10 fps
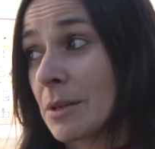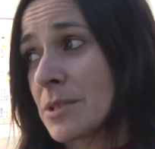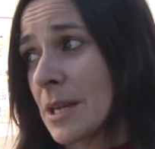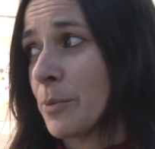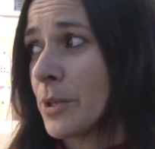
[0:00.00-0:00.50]

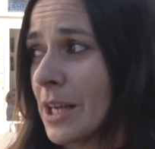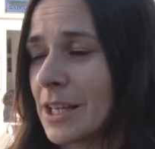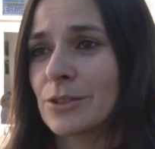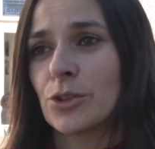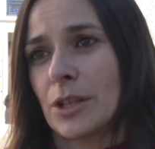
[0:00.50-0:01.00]
estamos a
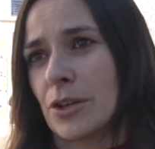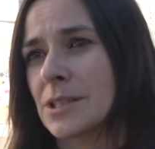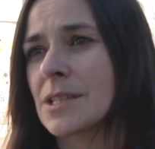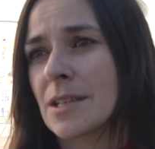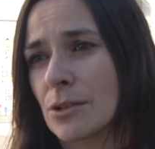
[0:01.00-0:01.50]
apoiar toda a
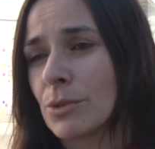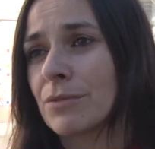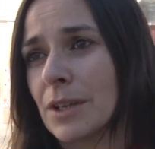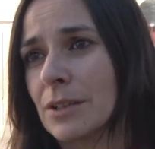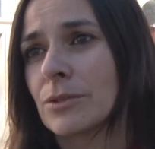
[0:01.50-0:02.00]
organização do
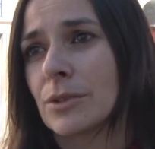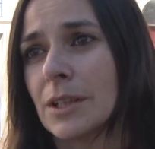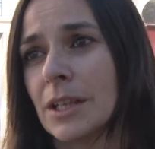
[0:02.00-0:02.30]
evento